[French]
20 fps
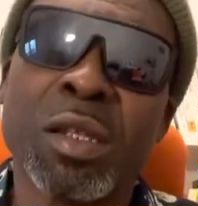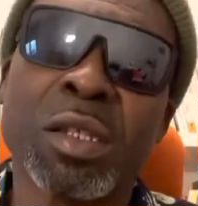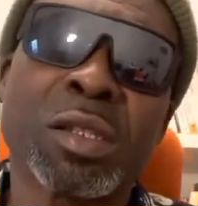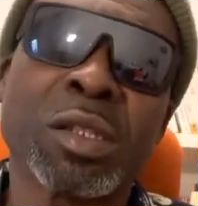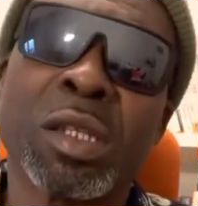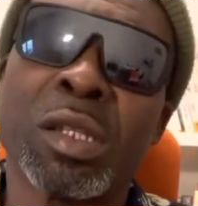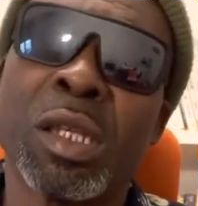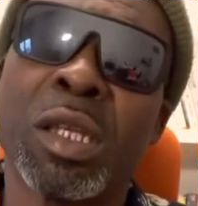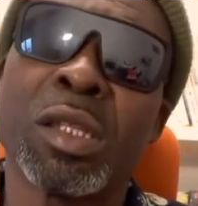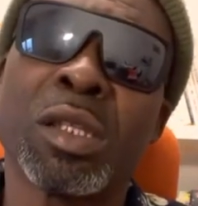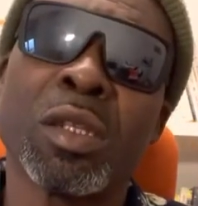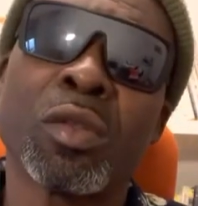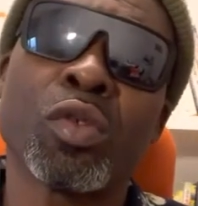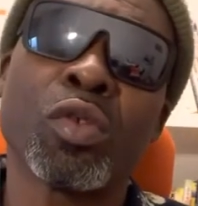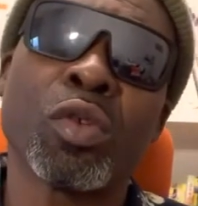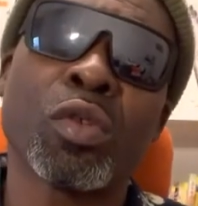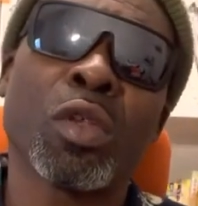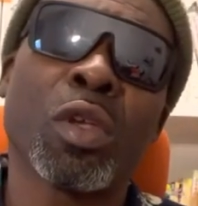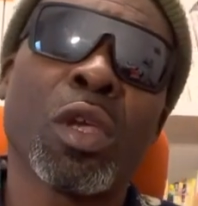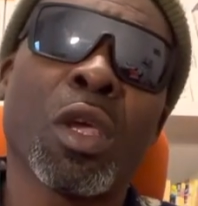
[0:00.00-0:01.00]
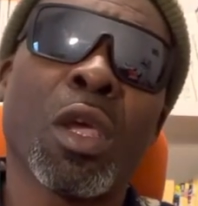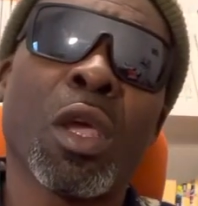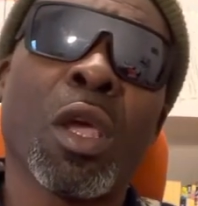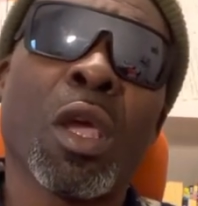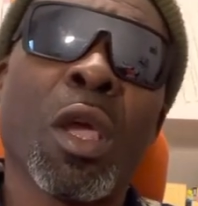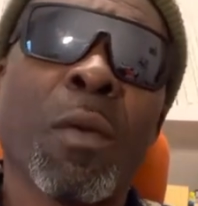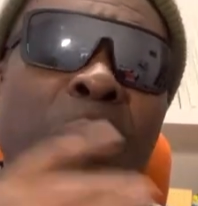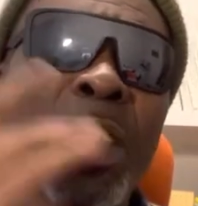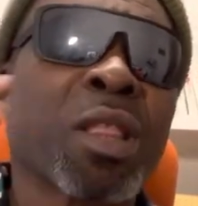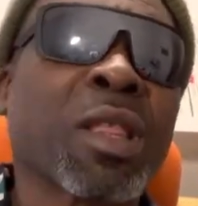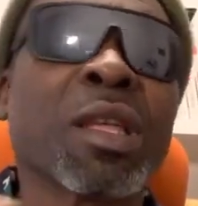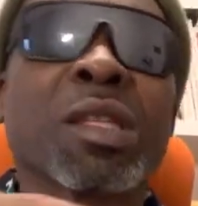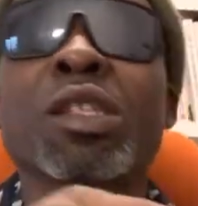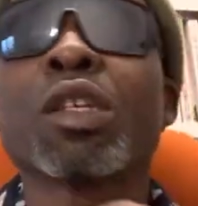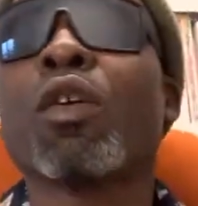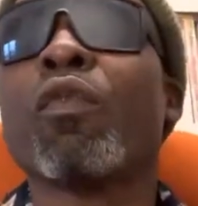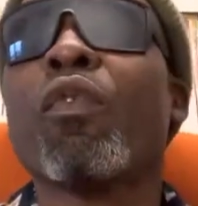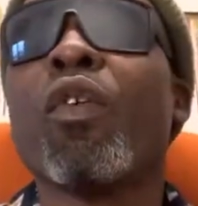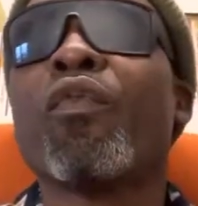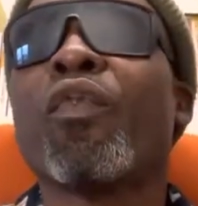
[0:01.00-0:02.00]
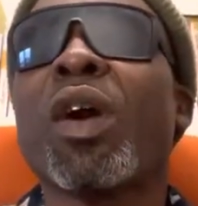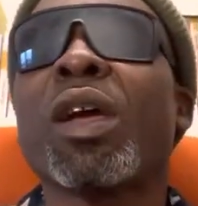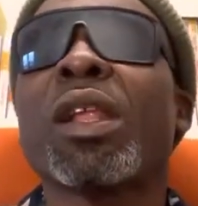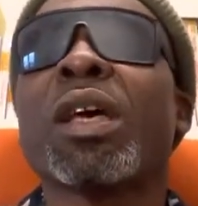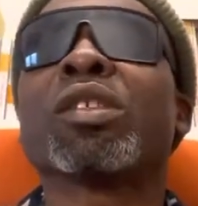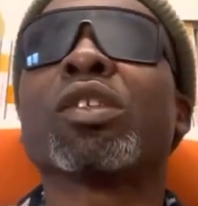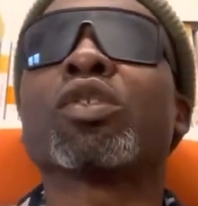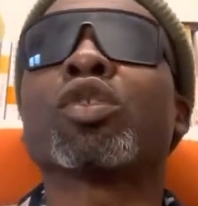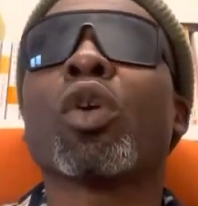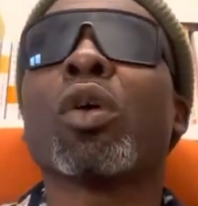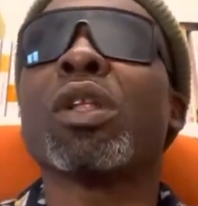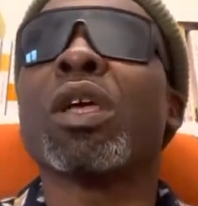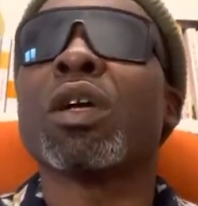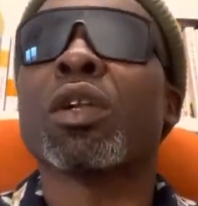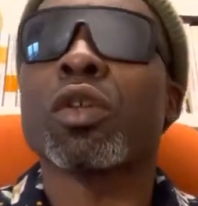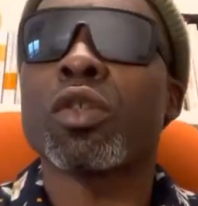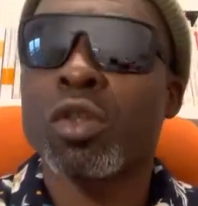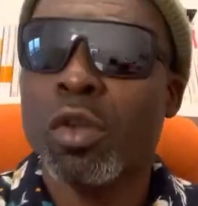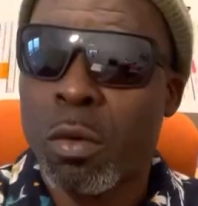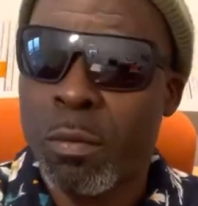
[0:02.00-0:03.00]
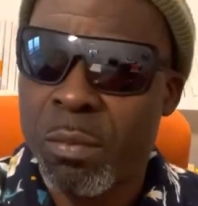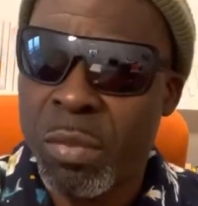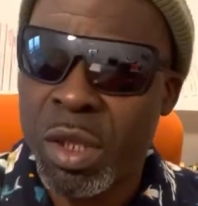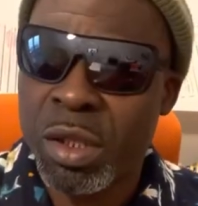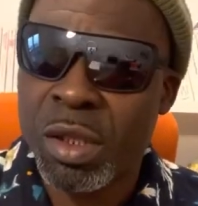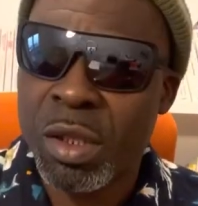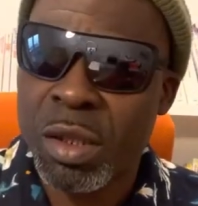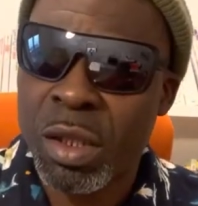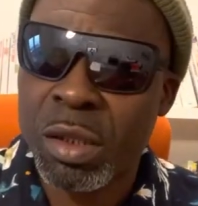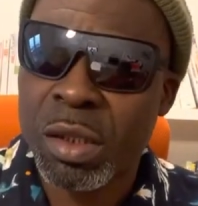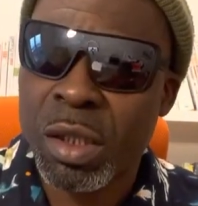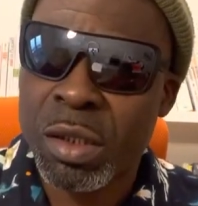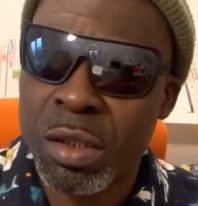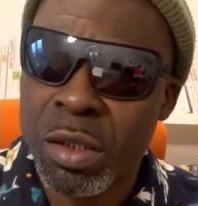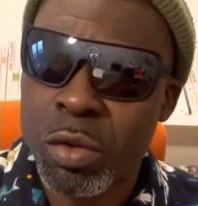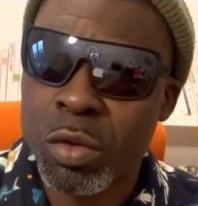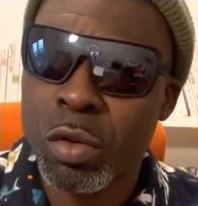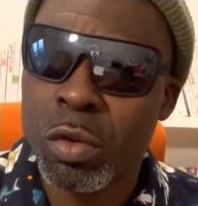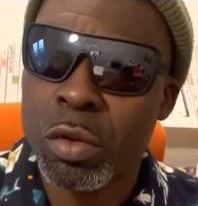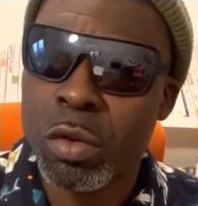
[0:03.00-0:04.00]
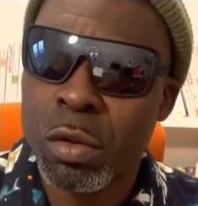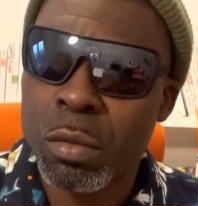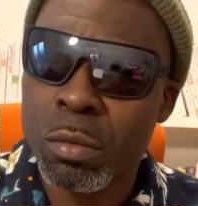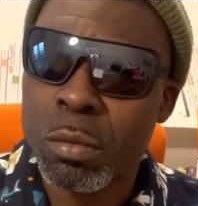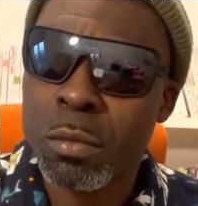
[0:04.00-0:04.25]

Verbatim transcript: de cette attitude. Parce que ce que vous voyez là, ce sont les retombées de cette attitude.